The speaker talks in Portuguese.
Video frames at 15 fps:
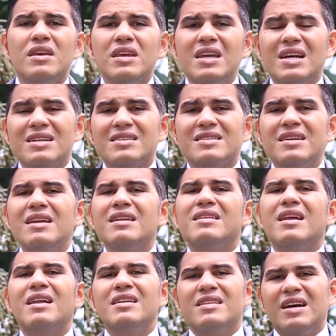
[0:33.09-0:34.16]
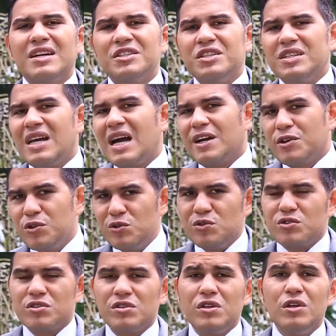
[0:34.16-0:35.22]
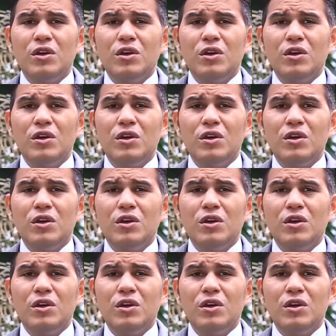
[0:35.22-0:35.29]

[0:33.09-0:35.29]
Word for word: e a centralidade da cruz.